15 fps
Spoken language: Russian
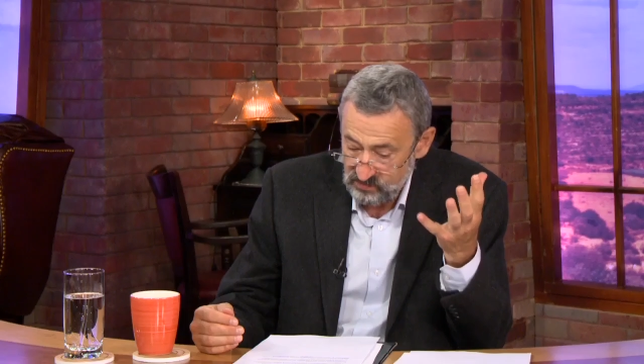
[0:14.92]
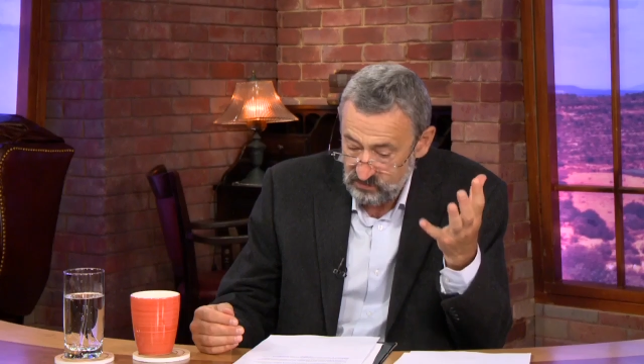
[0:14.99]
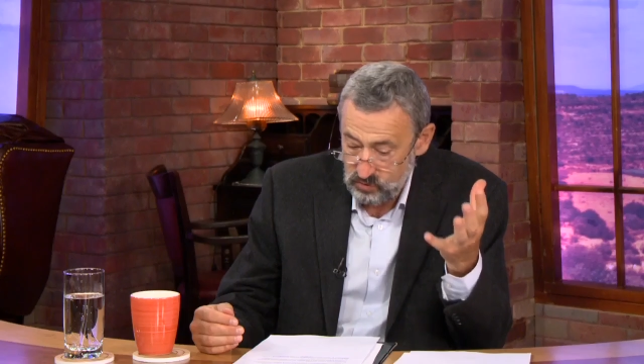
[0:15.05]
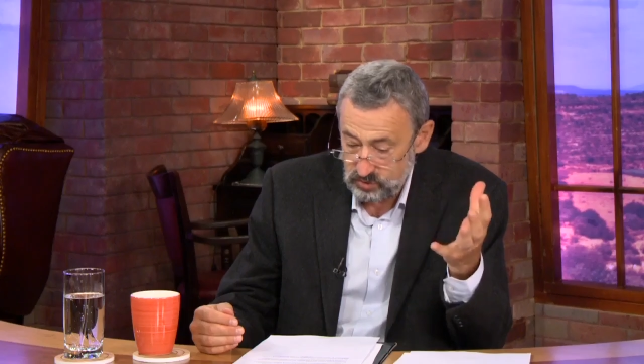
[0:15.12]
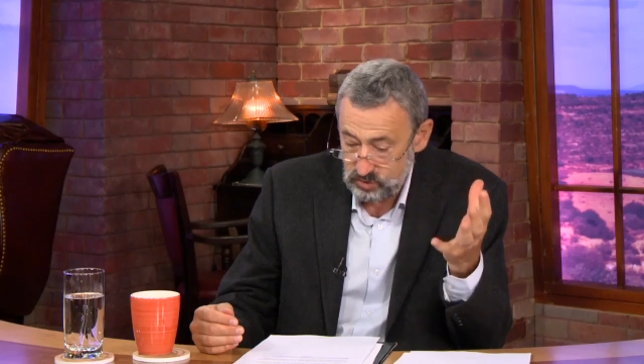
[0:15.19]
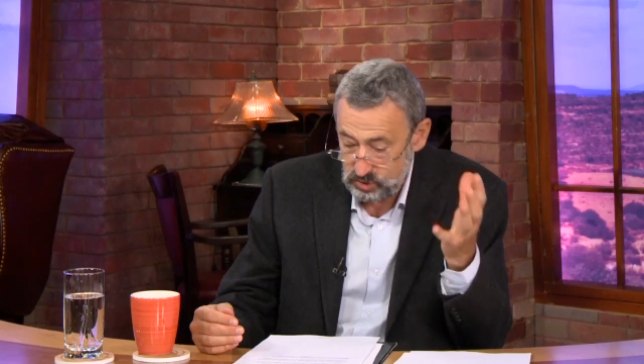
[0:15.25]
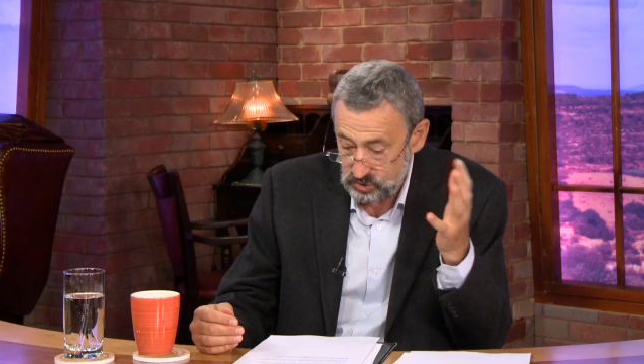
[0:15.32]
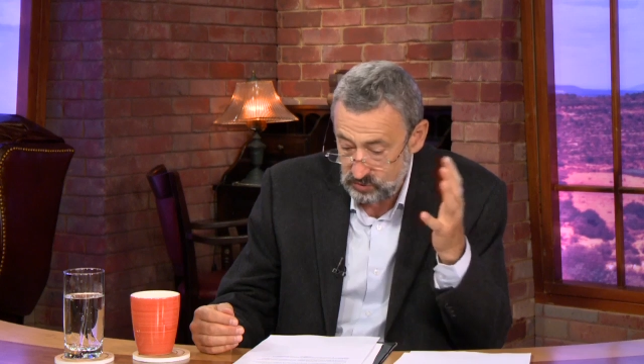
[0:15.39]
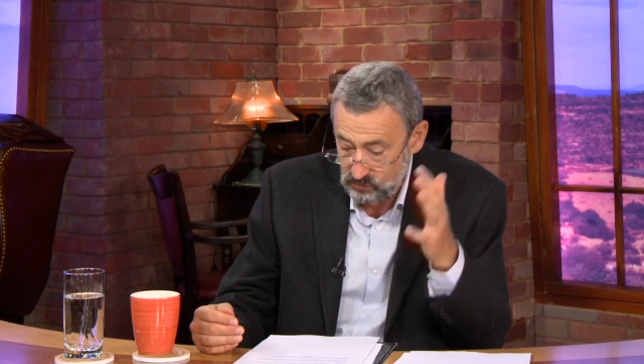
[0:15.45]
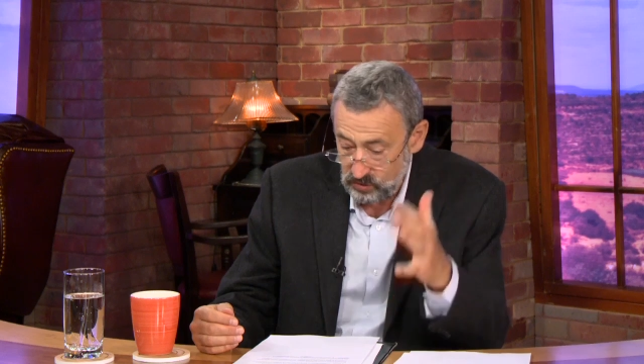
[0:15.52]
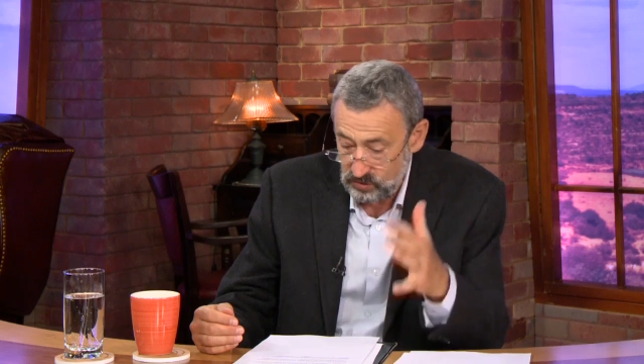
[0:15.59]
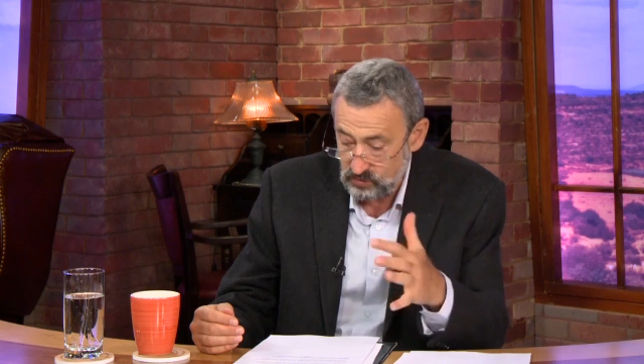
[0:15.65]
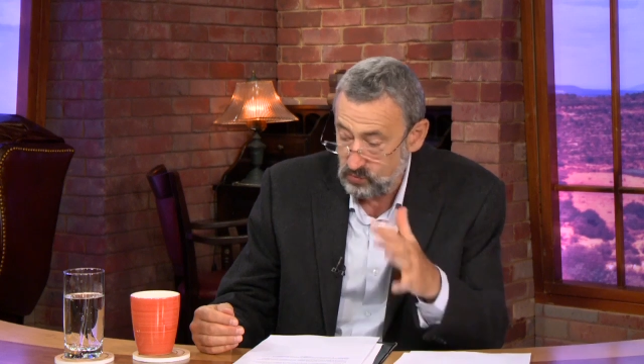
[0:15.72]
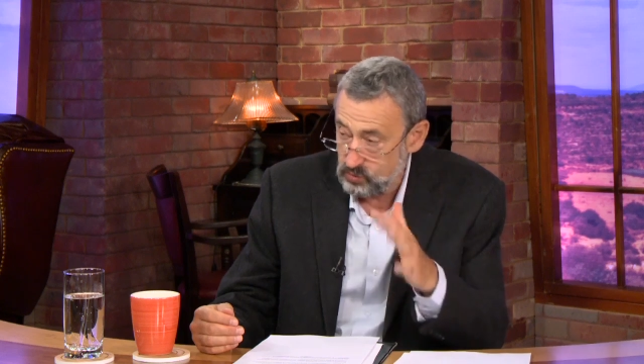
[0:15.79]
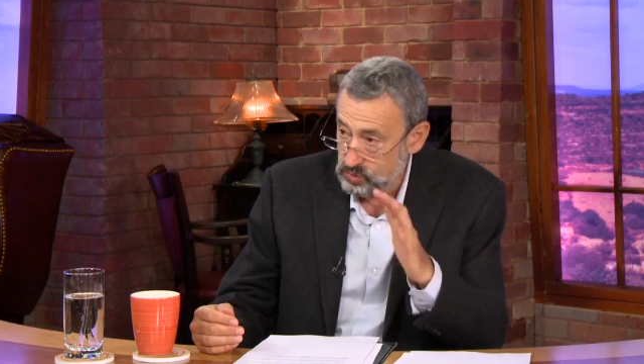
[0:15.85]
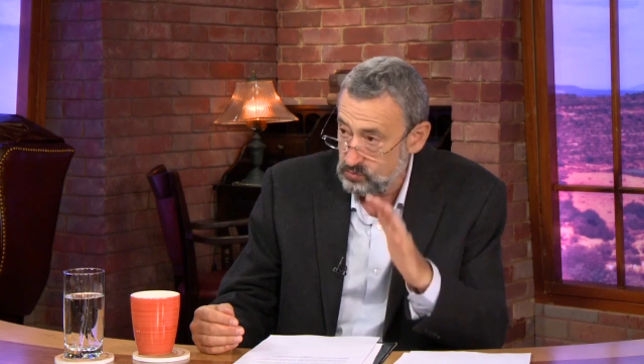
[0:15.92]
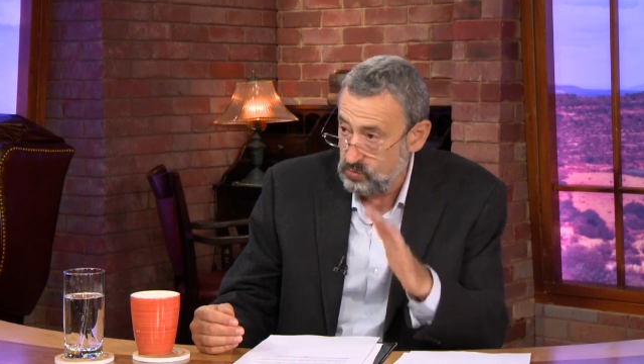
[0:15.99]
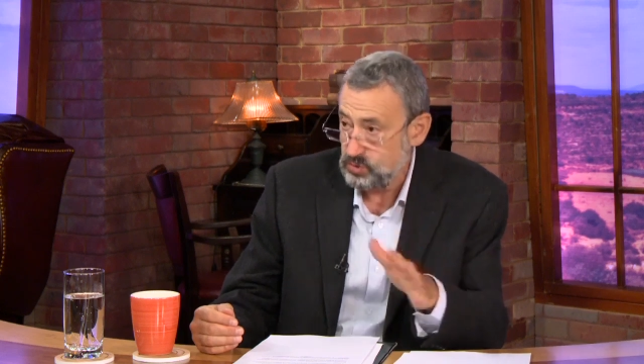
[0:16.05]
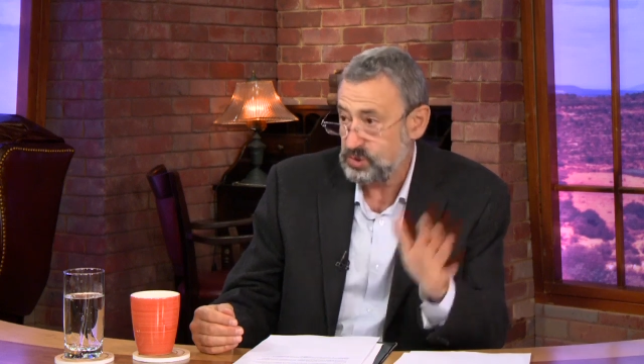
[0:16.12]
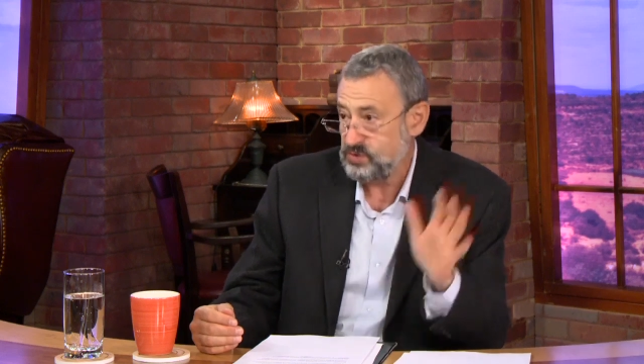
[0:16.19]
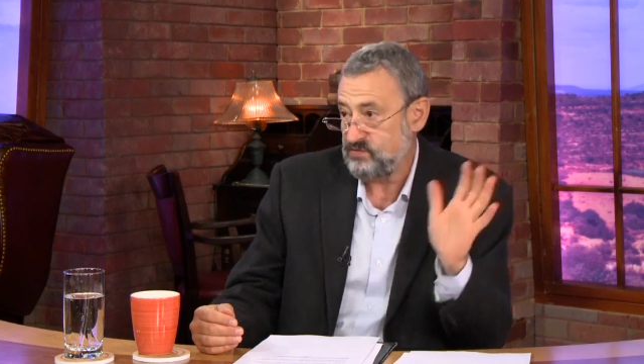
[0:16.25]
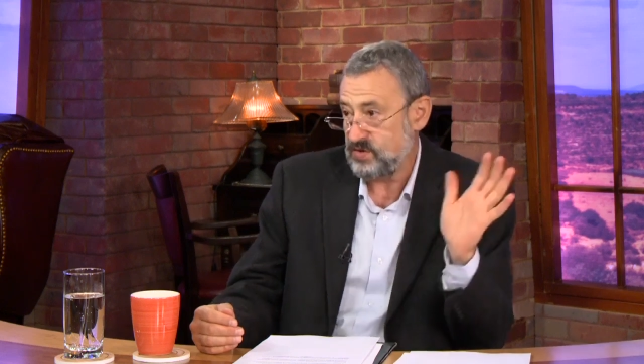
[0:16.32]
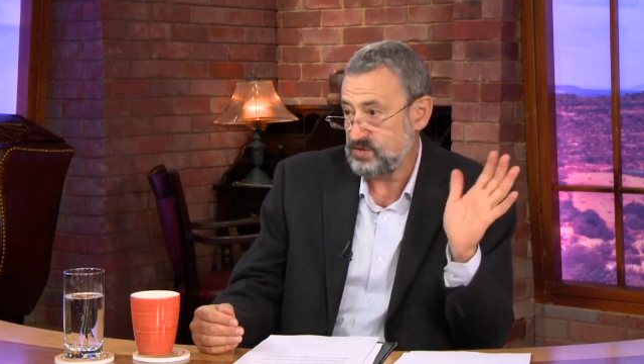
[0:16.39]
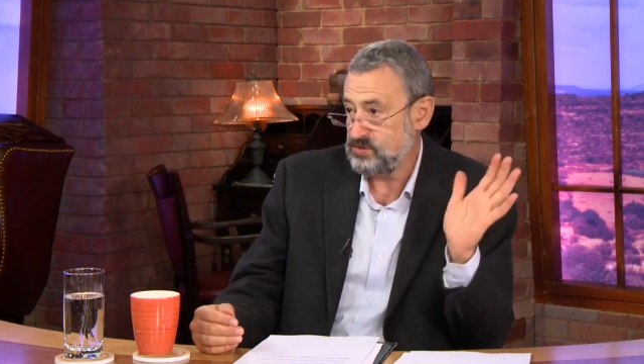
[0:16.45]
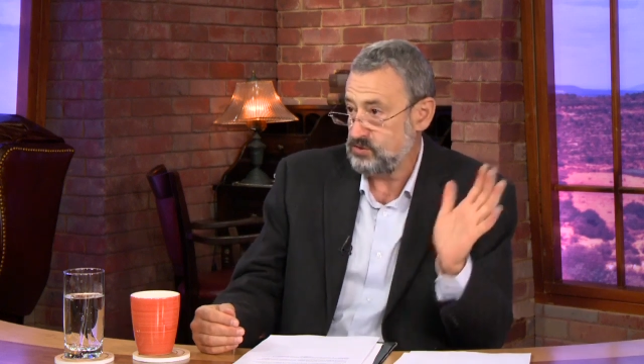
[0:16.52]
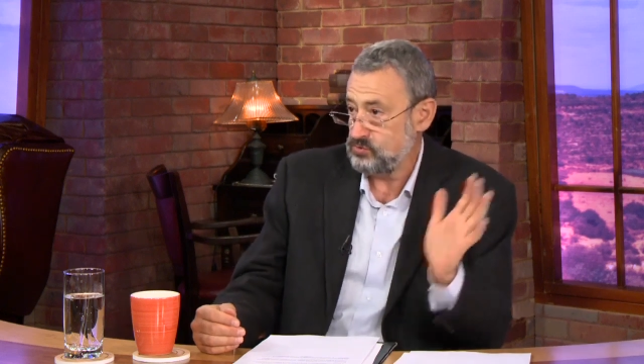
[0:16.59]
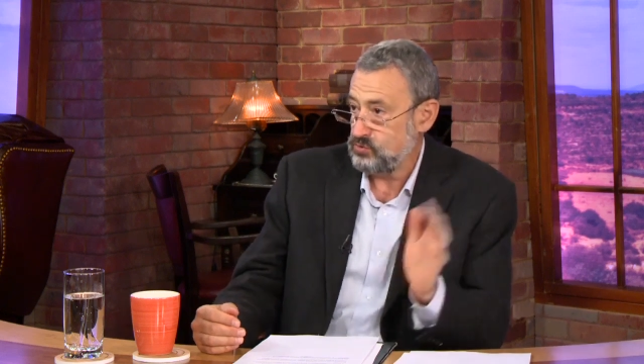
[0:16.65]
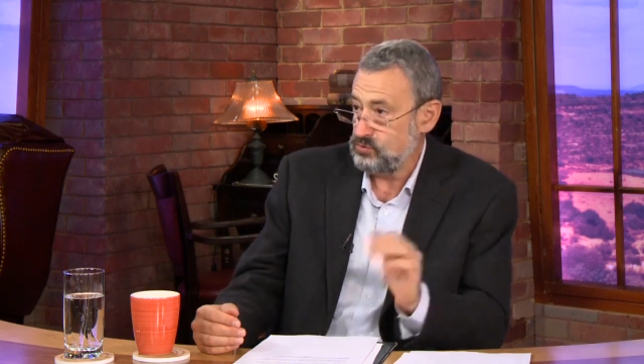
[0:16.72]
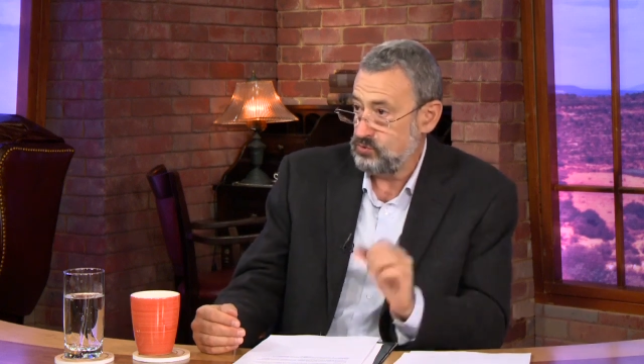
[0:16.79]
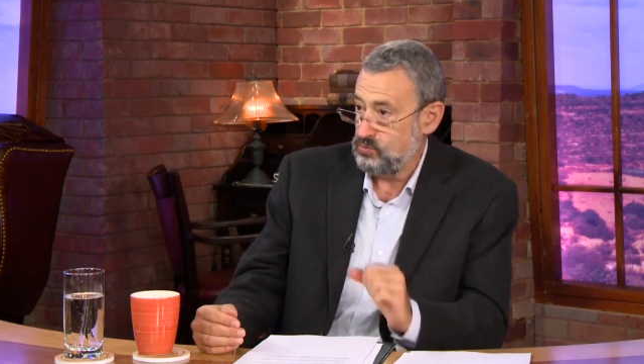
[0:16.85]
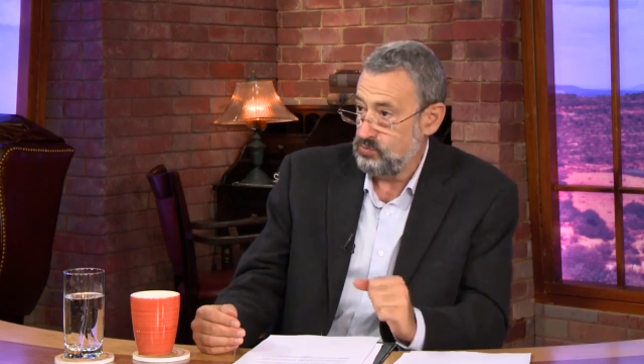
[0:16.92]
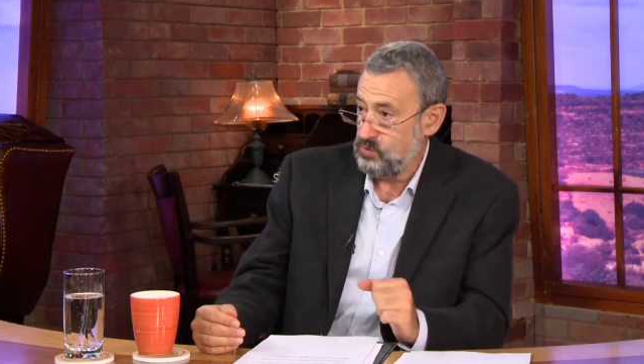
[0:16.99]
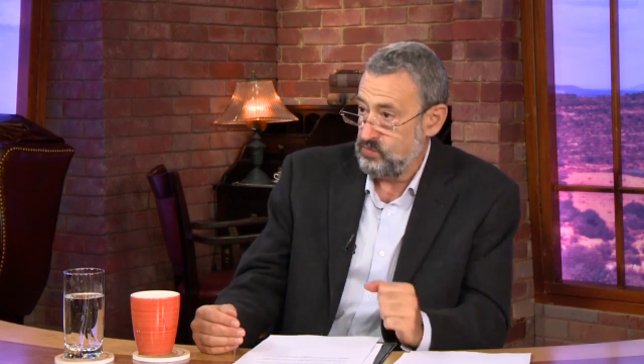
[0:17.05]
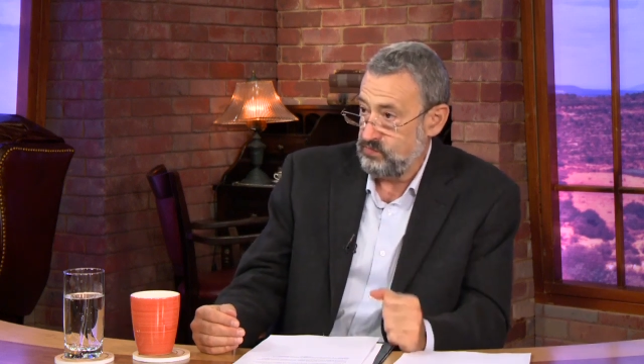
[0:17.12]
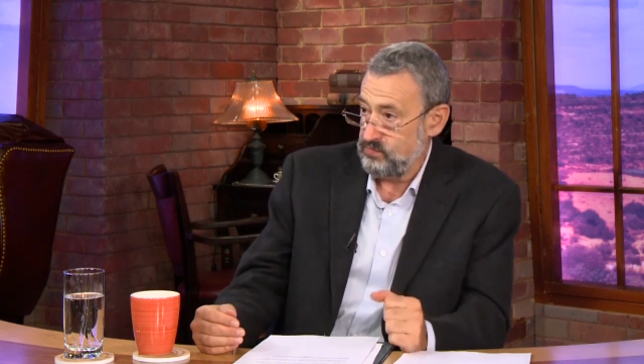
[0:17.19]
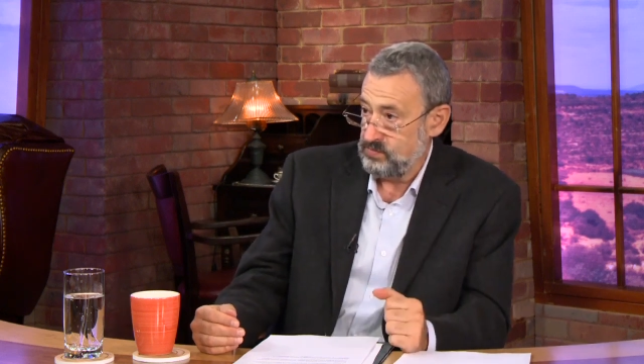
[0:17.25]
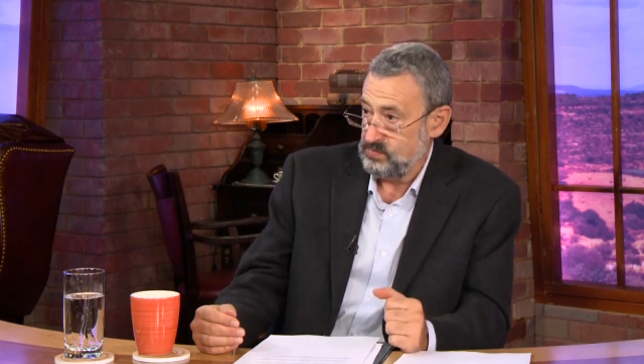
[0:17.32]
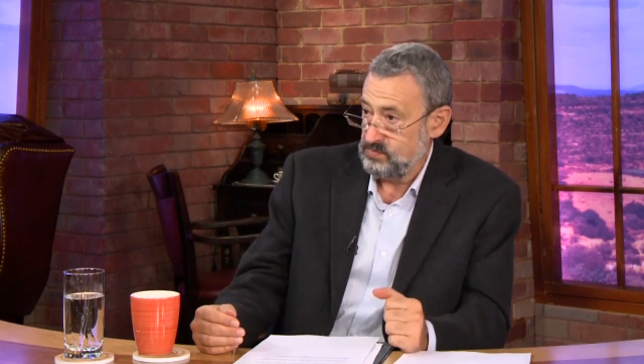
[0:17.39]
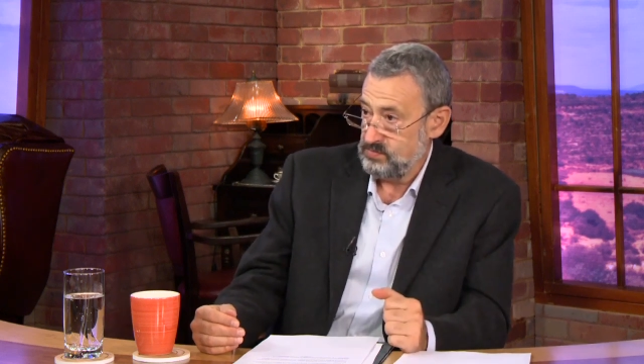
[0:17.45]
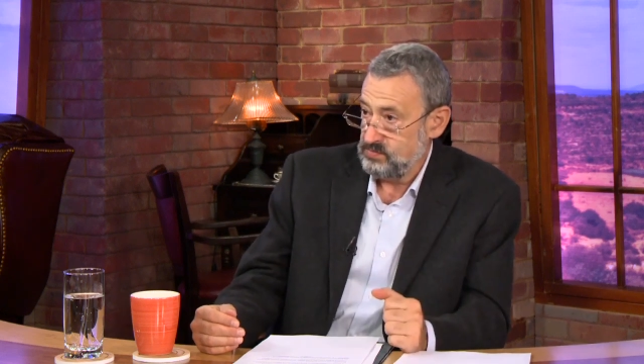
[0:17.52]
В ходе четвертого уже может возникнуть любовь.